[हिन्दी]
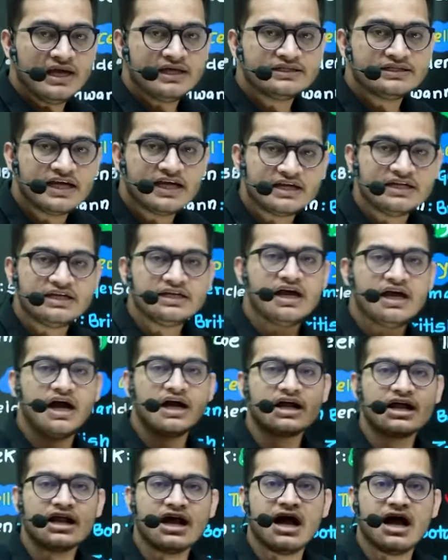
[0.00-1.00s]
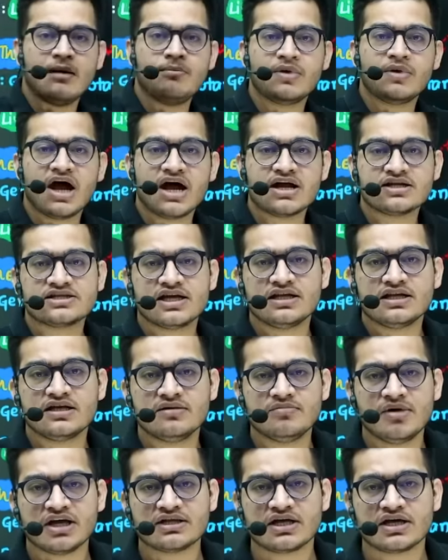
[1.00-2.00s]
यानी अगर आप प्लांट सेल
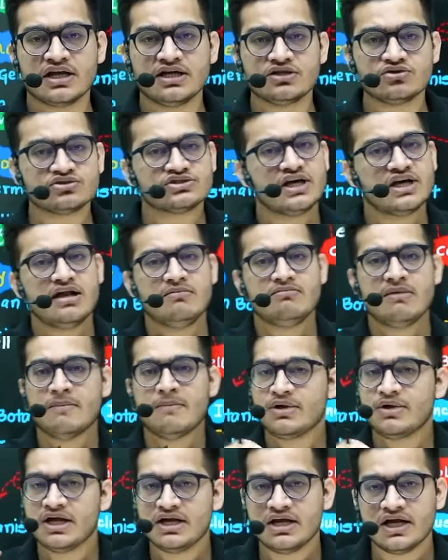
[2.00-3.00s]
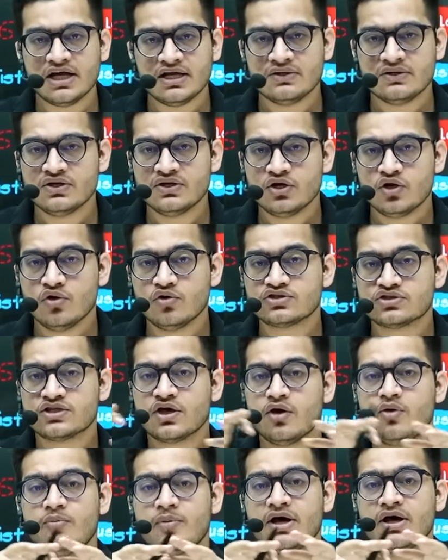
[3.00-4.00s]
की बात करें तो सेल मेम्ब्रेन है
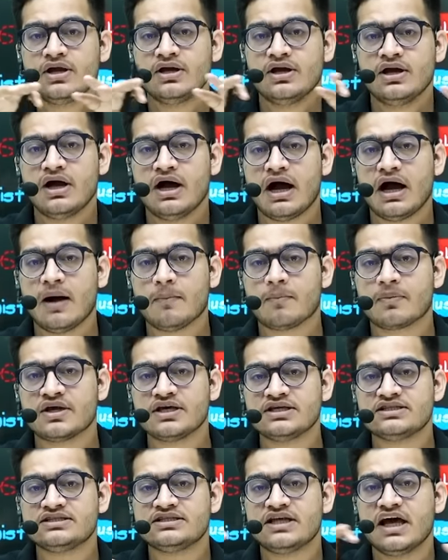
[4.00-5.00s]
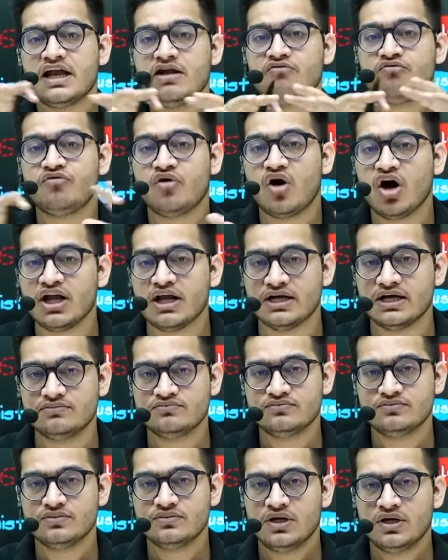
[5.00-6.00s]
उसके ऊपर आपकी सेल वॉल है
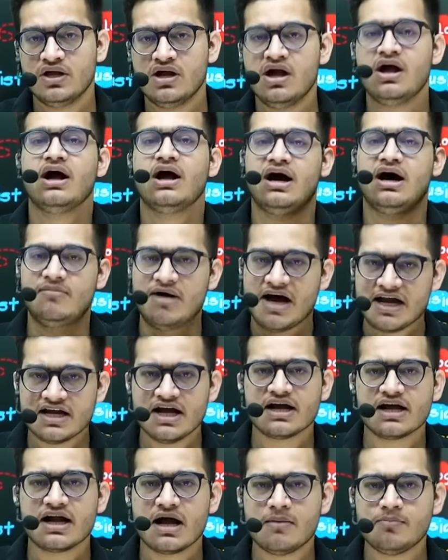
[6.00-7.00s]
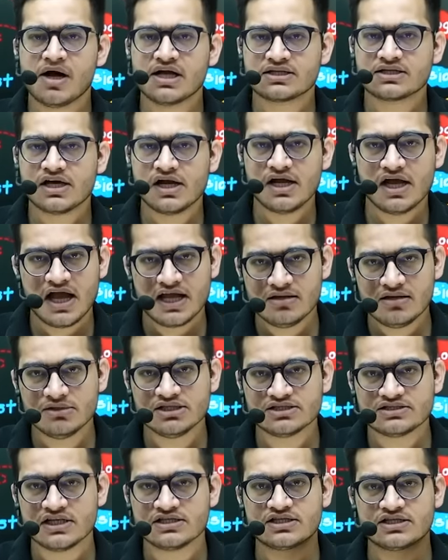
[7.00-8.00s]
हमारी अगर आप बात करें
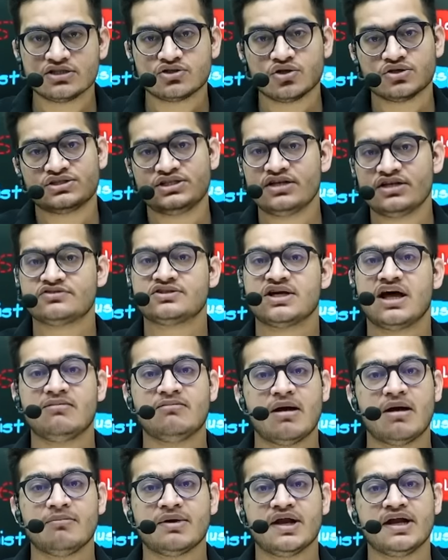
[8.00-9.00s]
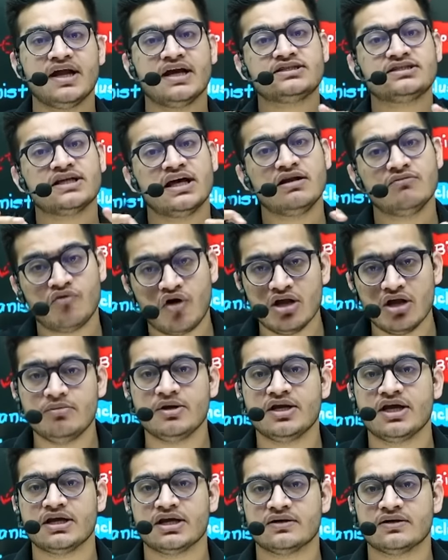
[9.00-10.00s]
एनिमल सेल्स की तो सिर्फ सेल मेम्ब्रेन है सेल वॉल
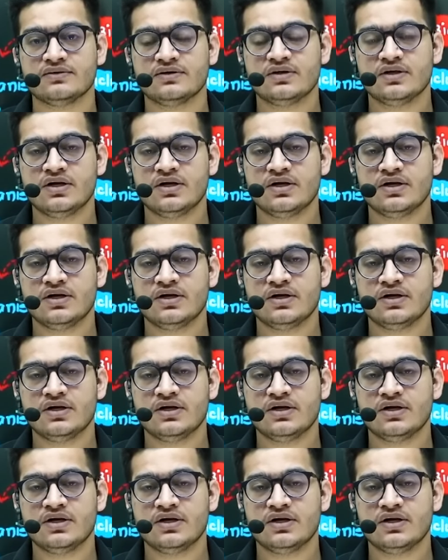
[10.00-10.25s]
भी नहीं है